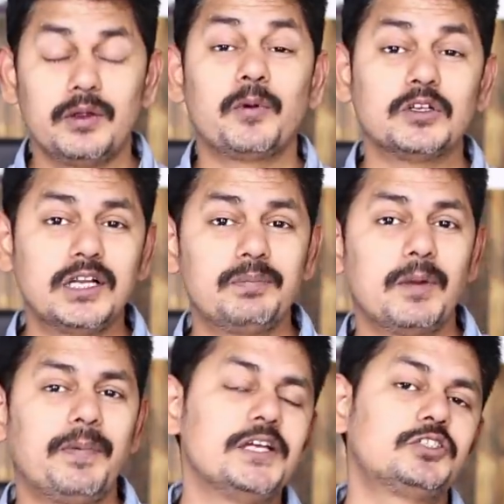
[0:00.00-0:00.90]
ఇప్పుడు వచ్చేసరికి
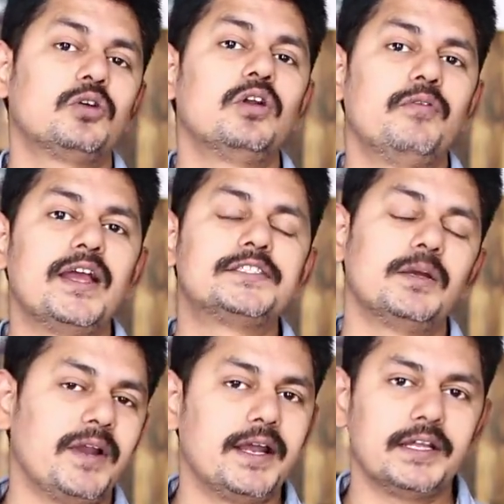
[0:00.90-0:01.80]
మీరు ప్లే స్టోర్లో
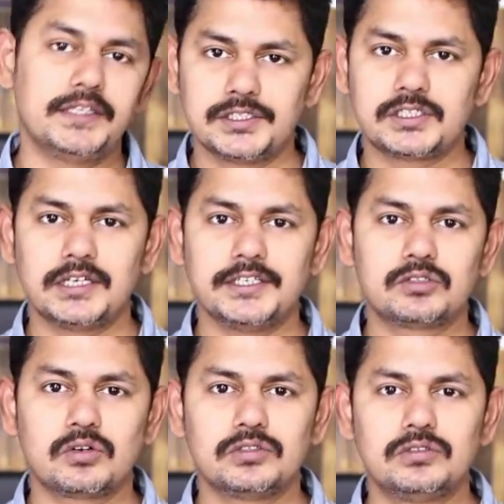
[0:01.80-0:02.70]
విఎల్సీ ప్లేయర్ అయితే ఇన్స్టాల్
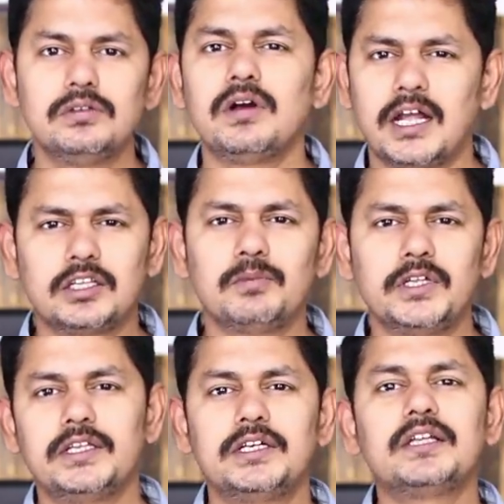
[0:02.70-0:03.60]
చేసుకోవచ్చు
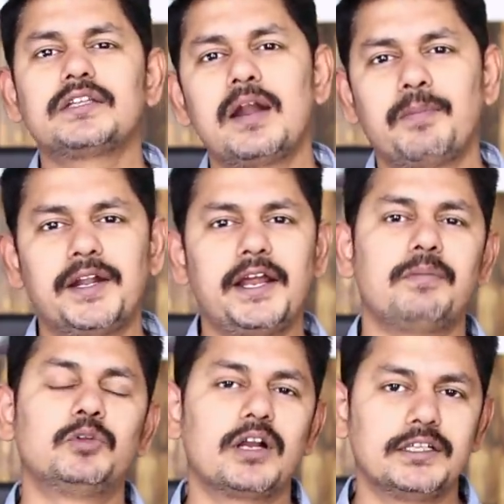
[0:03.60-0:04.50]
అంతకుముందు ఏంటంటే థర్డ్ పార్టీ
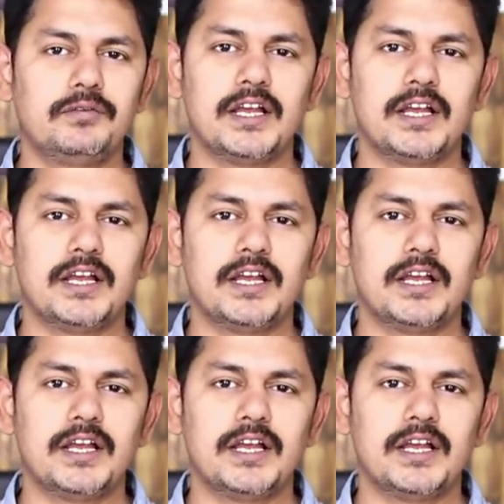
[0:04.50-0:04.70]
యాప్ ద్వారా అయితే